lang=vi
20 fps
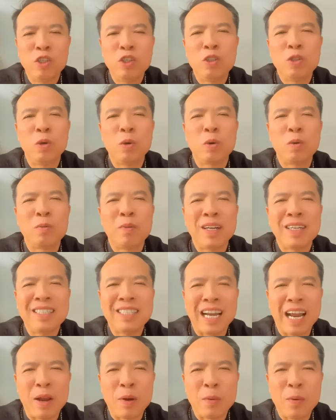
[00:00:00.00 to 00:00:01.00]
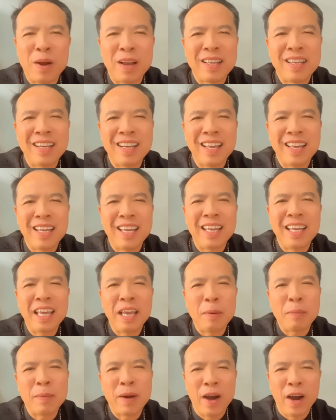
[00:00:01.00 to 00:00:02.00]
Chúa Giêsu cũng đã trải qua những cái
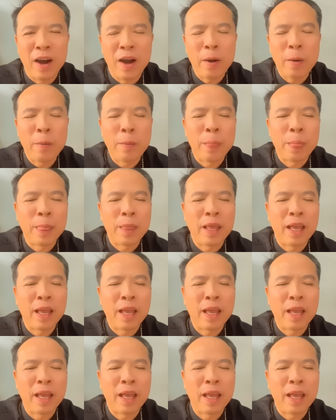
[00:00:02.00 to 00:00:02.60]
kinh nghiệm đó.